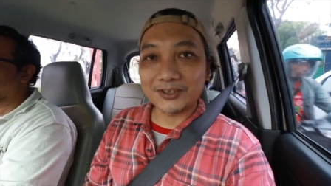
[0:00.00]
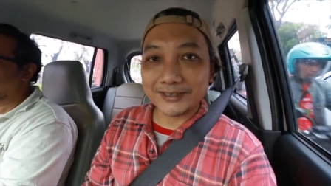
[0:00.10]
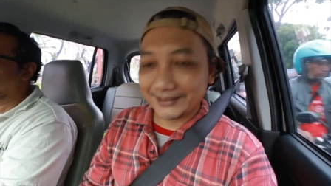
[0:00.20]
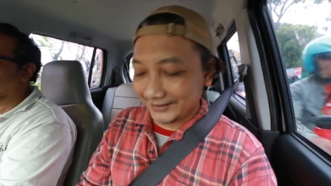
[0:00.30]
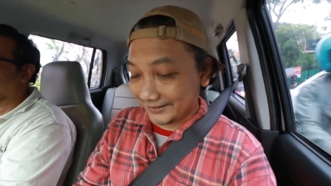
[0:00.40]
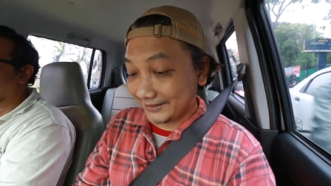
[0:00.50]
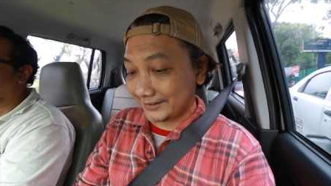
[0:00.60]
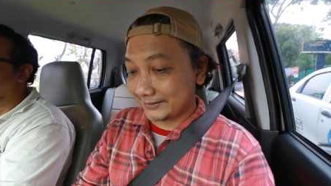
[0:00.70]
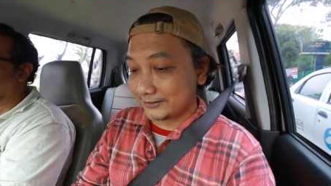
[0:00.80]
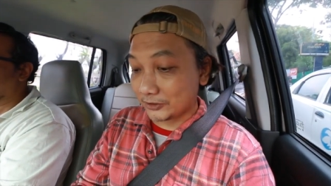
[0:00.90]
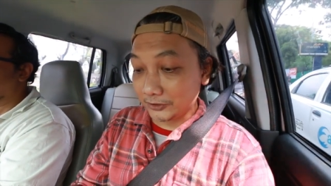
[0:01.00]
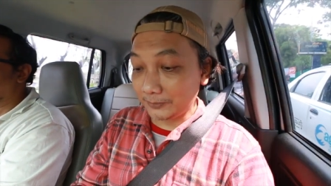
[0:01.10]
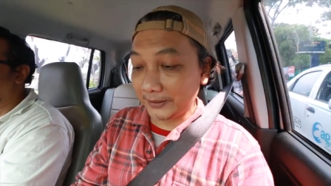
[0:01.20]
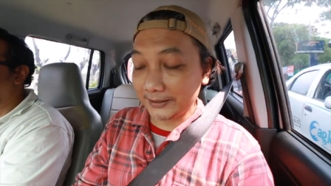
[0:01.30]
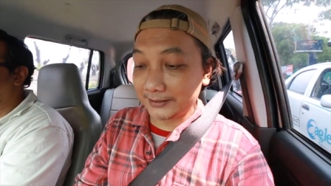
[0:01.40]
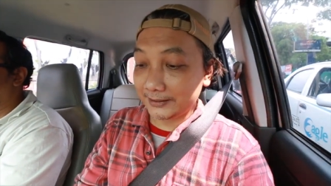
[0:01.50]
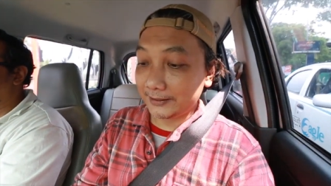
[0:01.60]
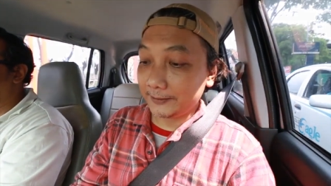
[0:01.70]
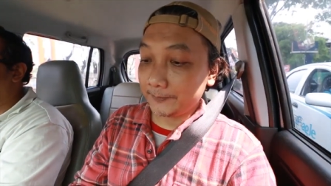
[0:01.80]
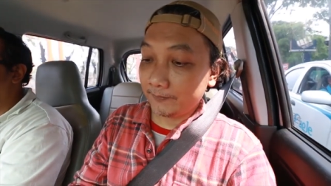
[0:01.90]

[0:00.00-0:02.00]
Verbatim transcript: kontennya yang cocok bagi saya